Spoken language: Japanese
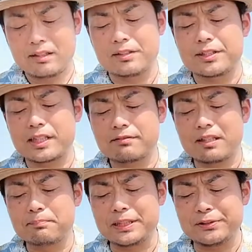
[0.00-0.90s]
自宅
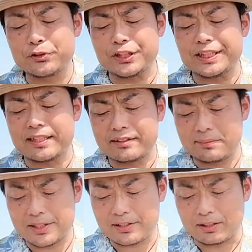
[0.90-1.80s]
は ブイのじになって
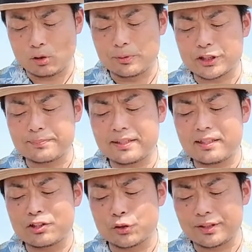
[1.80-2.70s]
いました。ほぼ住めな
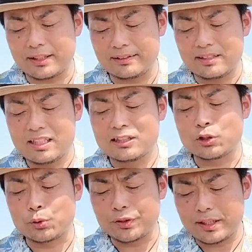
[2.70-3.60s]
い状態。
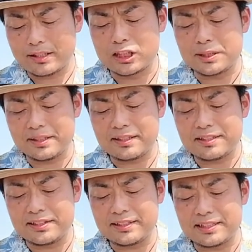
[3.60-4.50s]
そこから車で
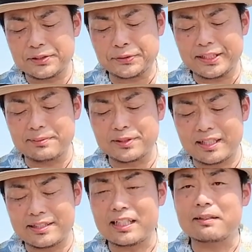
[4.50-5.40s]
親戚の家に向
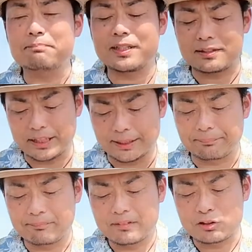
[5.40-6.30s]
かい安否確認、
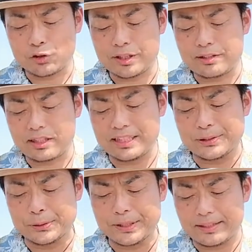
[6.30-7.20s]
そして
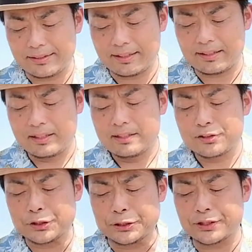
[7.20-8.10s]
チャリンコを借りて
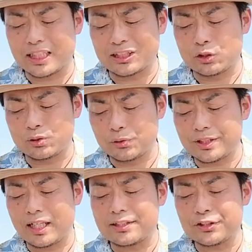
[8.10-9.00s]
すぐ近くの当
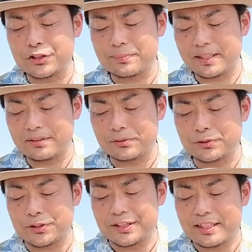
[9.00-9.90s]
時はちじゅうまんえんの一
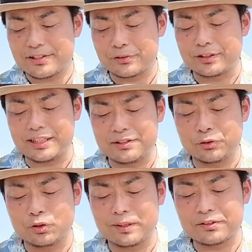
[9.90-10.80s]
人暮らしの義理
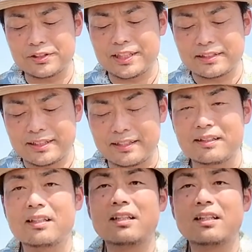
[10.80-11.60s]
のおばの自宅へ。